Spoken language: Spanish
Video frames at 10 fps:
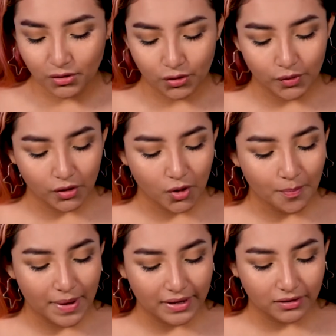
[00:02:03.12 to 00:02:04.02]
rubor
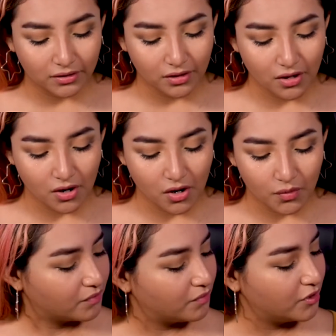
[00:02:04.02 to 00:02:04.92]

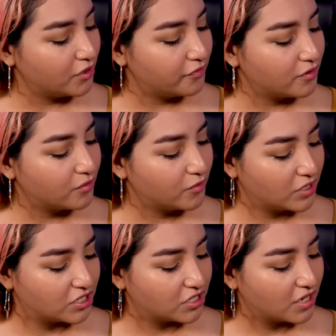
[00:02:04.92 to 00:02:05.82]
compacto Beautiful
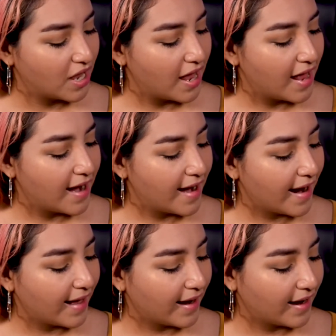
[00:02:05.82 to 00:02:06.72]
Wish,
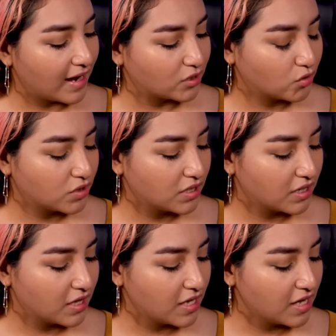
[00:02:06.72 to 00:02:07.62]
naranja, sus
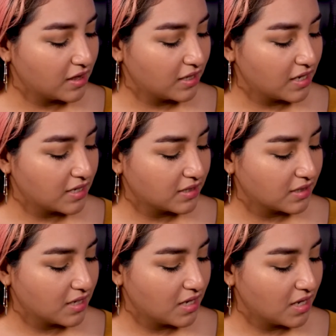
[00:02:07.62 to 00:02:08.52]
ingredientes
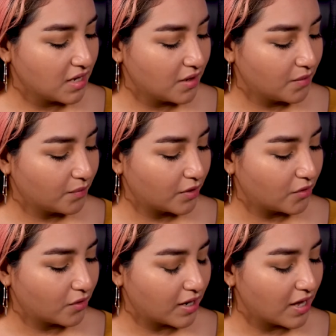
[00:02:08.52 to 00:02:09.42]
y
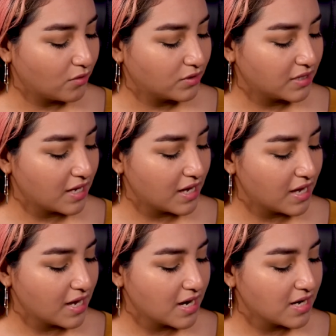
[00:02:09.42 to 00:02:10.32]
bueno, caduce
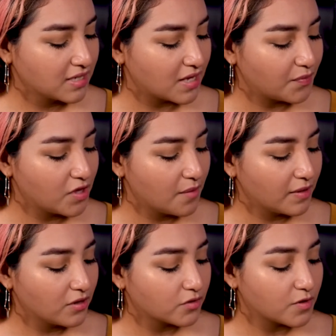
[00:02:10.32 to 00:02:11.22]
en
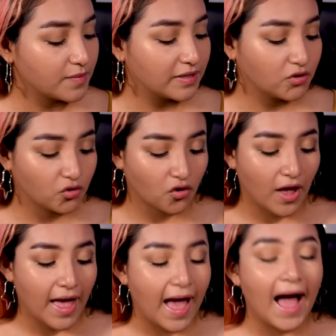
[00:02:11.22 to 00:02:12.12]
septiembre de 2021.
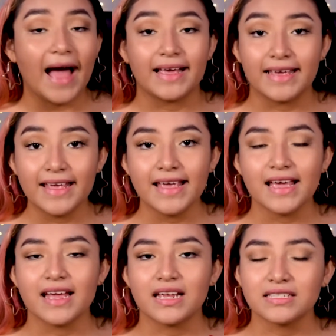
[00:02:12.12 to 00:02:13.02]
Aquí
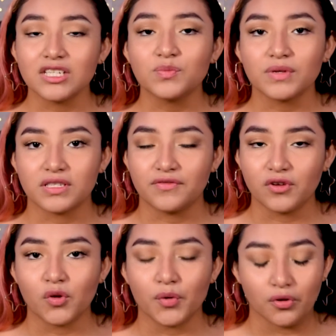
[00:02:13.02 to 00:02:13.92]
en este
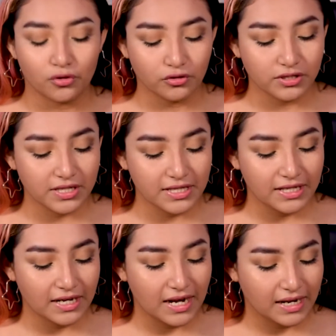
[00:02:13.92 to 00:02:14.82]
específico producto sí
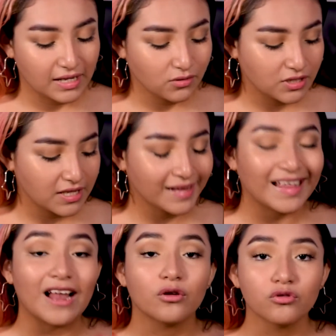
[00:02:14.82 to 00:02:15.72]
tiene la caducidad.
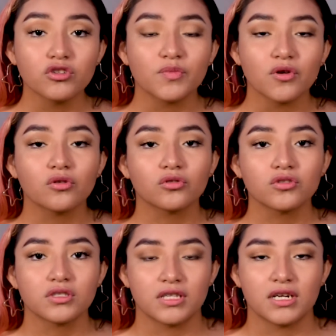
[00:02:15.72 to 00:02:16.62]
Algunos
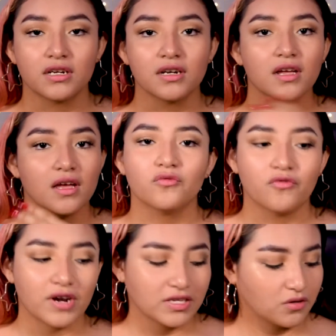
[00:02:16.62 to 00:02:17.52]
productos tienen un
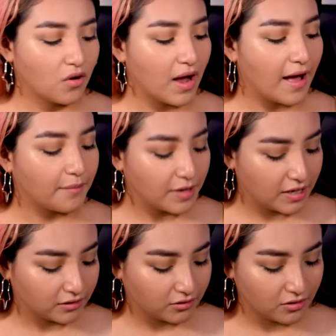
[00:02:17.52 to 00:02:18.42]
frasco
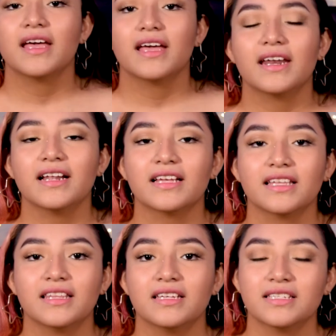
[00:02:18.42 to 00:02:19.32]
abierto en el
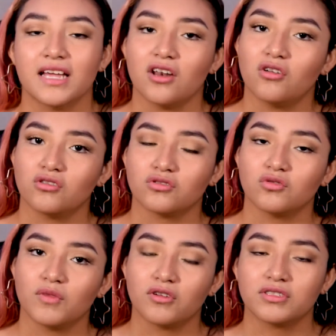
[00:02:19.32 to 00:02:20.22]
que dice los
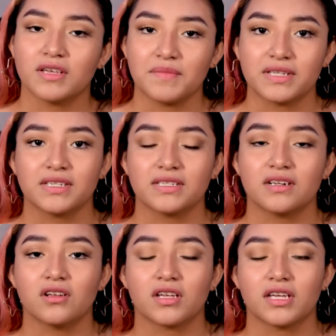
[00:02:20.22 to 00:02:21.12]
números de meses en
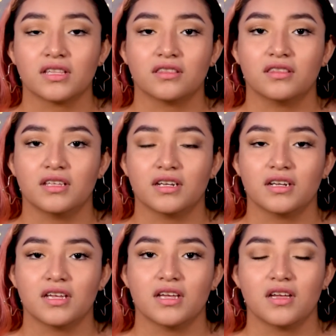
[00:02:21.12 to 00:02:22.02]
el que
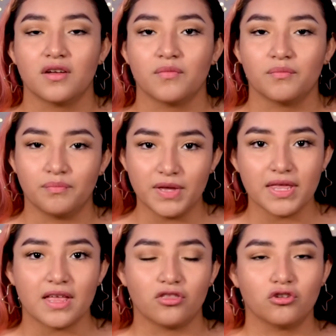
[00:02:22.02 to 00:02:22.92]
tiene
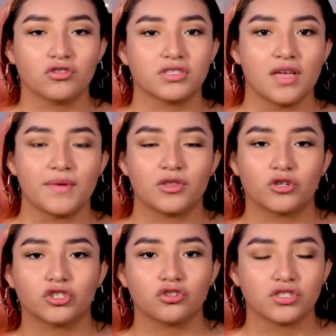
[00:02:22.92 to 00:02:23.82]
vida, 12,
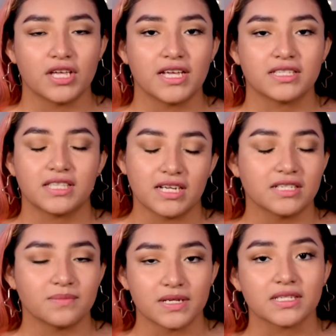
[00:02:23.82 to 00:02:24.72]
24, 6,
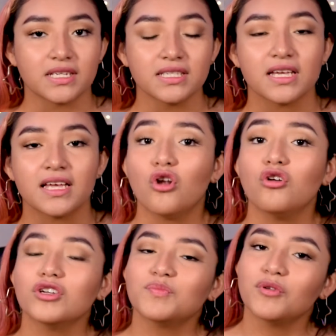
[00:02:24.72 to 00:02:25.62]
3 meses.
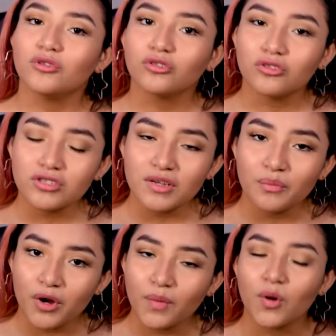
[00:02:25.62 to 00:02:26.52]
Los productos en
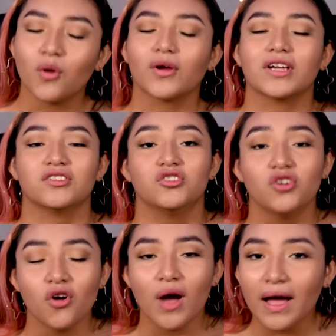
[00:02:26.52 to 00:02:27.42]
polvo, lo que
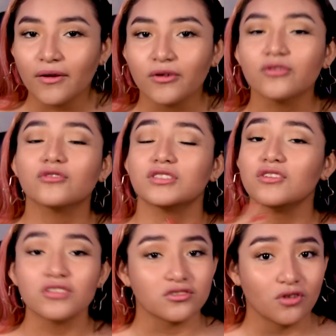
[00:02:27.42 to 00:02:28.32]
yo hago, no se
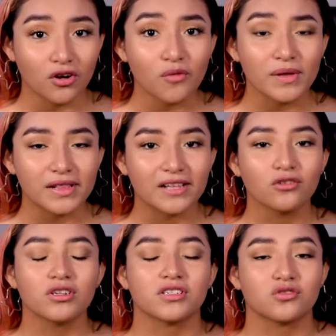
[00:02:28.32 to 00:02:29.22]
los estoy
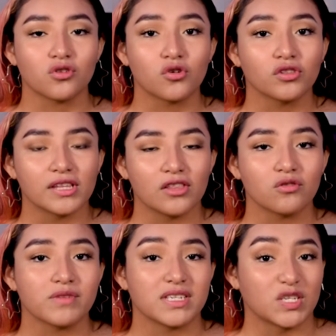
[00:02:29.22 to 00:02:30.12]
recomendando, les estoy
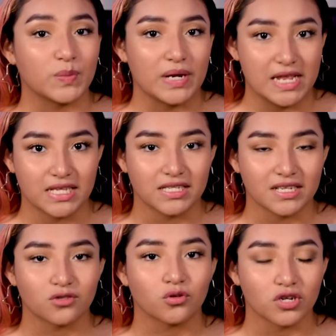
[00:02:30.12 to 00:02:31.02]
contando mis
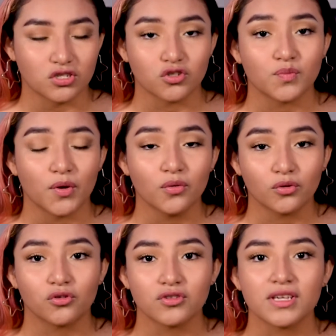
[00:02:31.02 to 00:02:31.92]
experiencias con estos
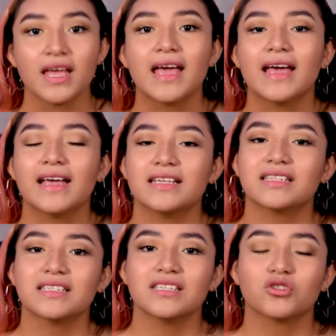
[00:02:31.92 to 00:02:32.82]
productos, es
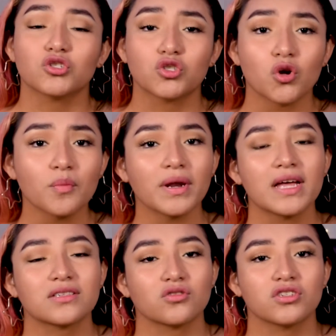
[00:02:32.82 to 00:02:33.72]
que si son
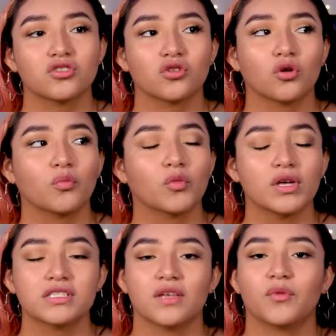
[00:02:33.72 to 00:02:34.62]
sombras o si son
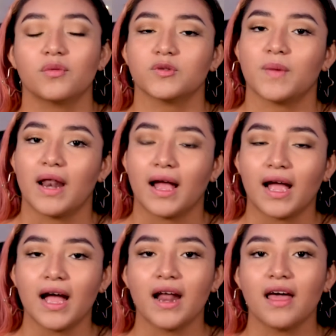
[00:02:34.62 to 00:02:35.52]
este polvos para la
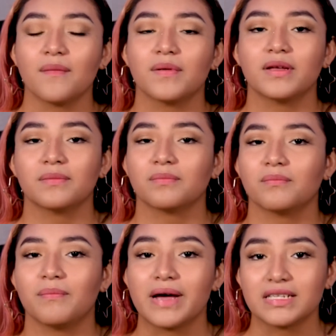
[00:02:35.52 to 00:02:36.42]
cara, eh,
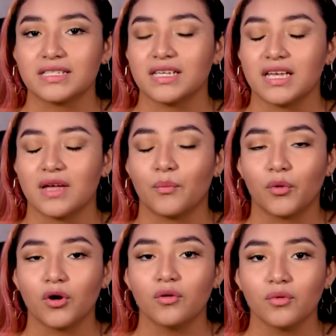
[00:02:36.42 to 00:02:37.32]
base en
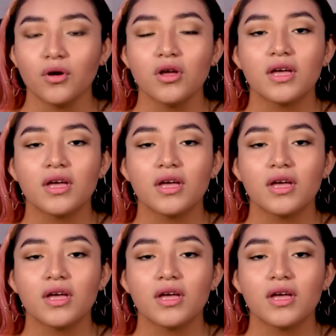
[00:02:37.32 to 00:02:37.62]
polvo,